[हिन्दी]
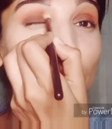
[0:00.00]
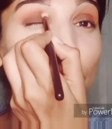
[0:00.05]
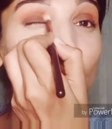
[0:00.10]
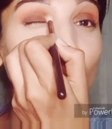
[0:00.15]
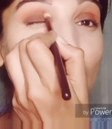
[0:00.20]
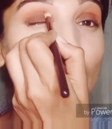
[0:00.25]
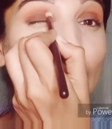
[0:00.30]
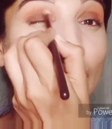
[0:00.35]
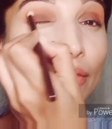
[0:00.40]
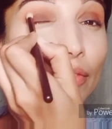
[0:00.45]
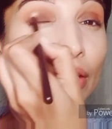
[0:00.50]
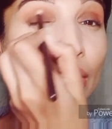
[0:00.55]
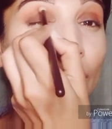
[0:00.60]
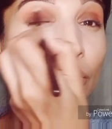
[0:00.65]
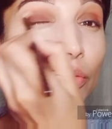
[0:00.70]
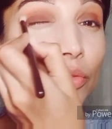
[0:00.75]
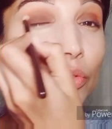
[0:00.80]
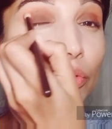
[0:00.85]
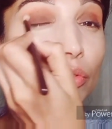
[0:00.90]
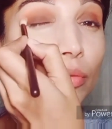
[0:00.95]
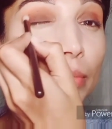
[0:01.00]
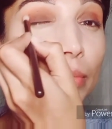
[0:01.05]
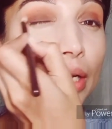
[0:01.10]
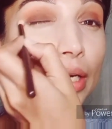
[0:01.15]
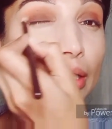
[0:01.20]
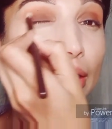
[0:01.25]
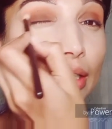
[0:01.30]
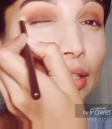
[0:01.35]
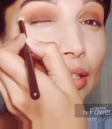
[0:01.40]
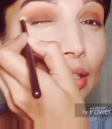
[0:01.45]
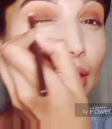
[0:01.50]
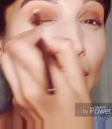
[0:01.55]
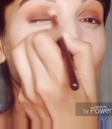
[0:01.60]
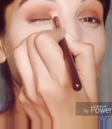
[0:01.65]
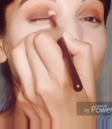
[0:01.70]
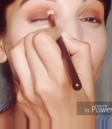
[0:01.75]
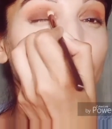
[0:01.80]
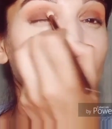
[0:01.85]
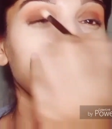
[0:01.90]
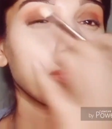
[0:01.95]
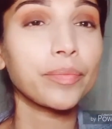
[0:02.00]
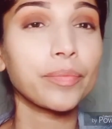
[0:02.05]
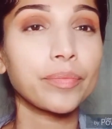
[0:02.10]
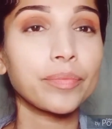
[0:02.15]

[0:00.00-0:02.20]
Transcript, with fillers: जो लगा हुआ है उसको ब्लेंड कर देना है